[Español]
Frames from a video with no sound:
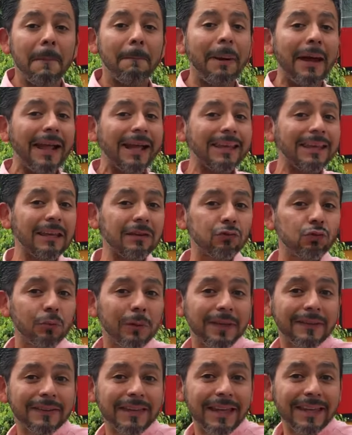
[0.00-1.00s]
para que a su
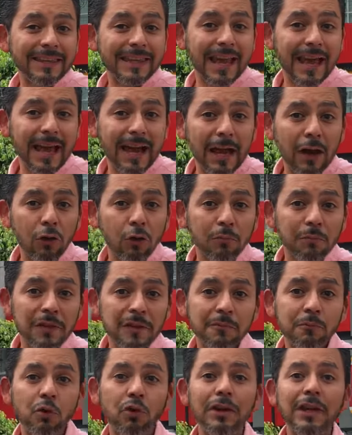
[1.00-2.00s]
vez ella haga lo
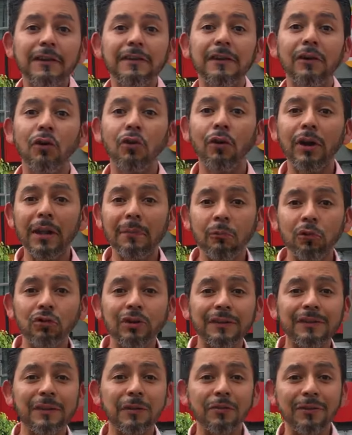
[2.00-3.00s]
mismo y así logremos
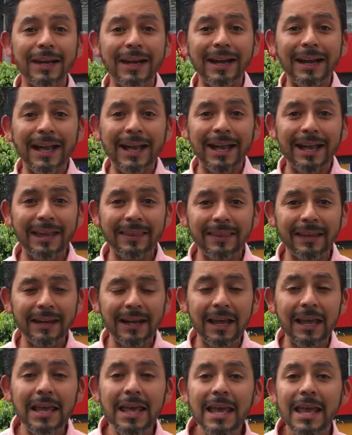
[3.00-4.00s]
hacer una gran
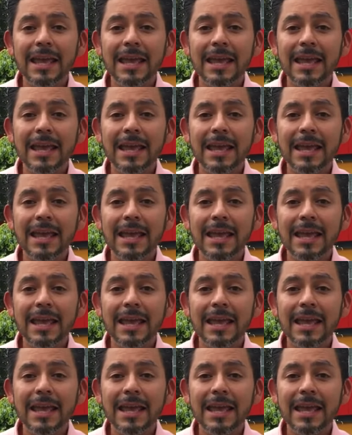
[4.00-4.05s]
cadena